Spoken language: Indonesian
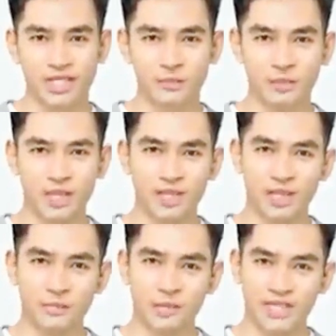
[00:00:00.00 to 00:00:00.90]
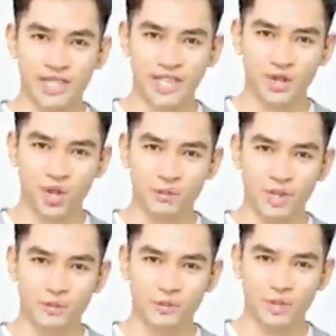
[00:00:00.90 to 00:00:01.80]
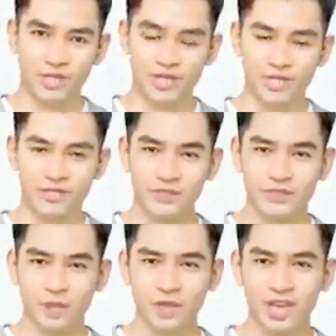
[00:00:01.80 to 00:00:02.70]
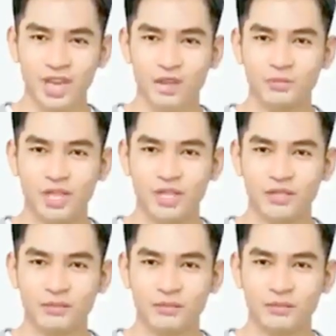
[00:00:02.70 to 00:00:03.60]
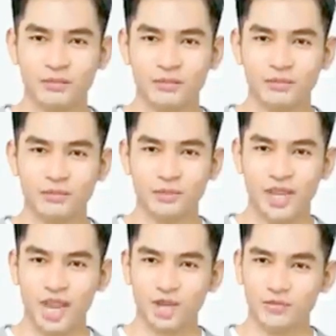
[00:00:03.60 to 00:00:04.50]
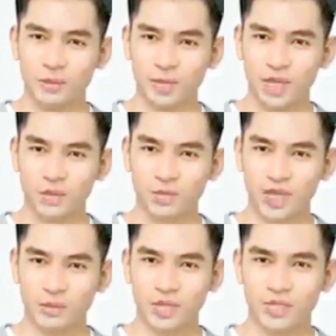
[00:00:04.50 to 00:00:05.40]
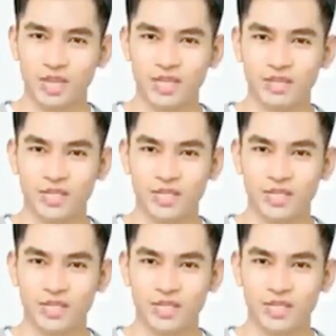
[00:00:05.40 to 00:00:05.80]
Tidak banyak orang di seluruh dunia kuno yang dapat memicu malapetaka guntur tubuh fisik.